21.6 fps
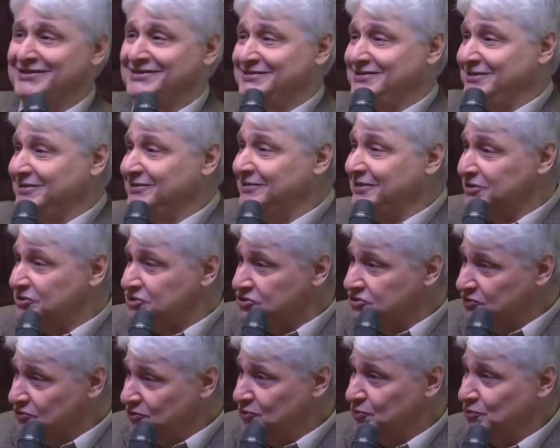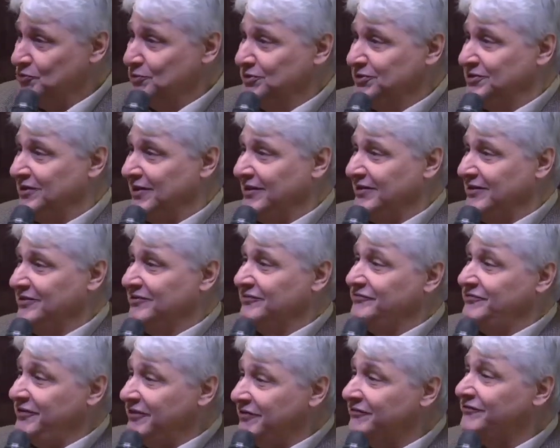se desnuda,
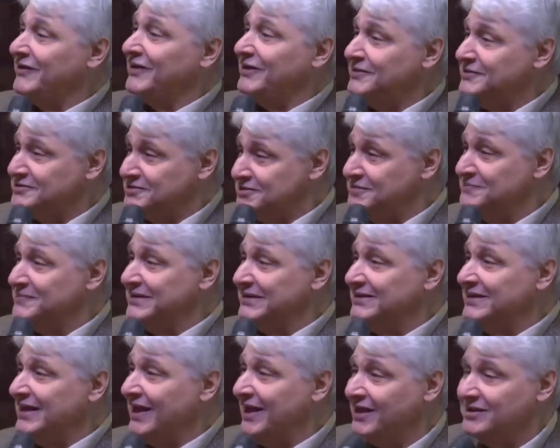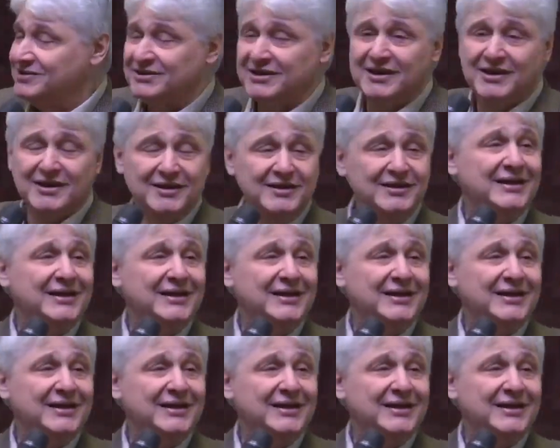vive a intimidade.